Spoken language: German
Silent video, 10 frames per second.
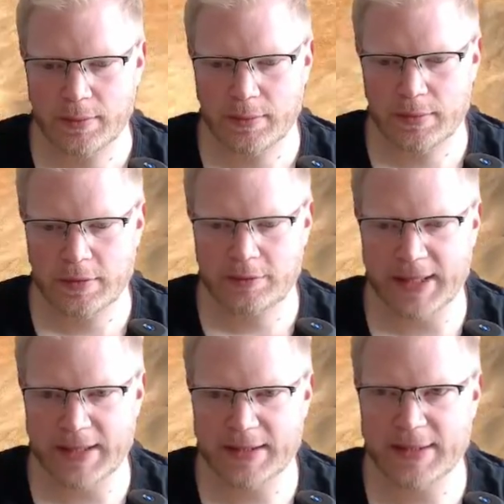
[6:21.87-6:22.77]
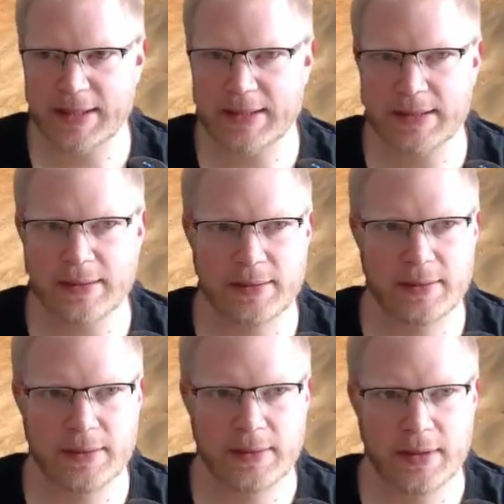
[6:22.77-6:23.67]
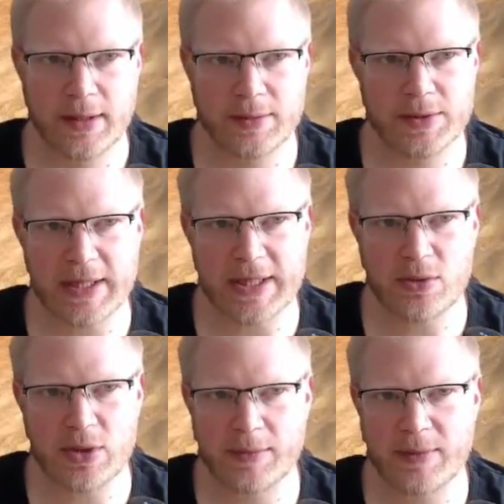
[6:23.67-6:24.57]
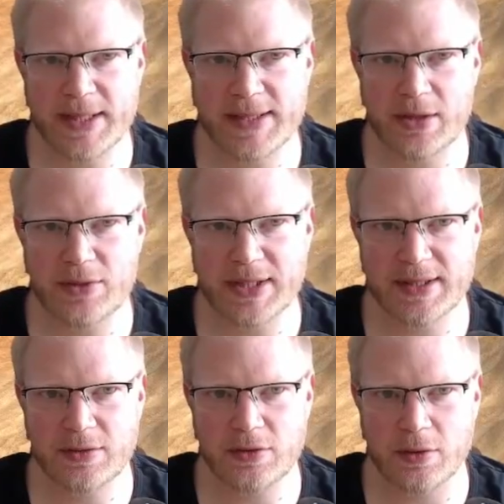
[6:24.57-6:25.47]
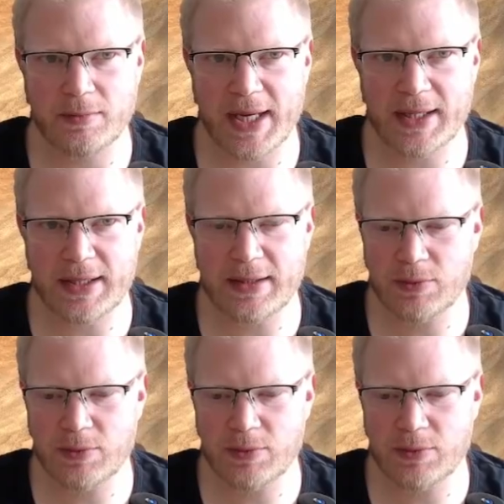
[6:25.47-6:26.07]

Und auf der anderen Seite so ein Eco-Upgrades, da könnte jetzt natürlich noch mehr gehen.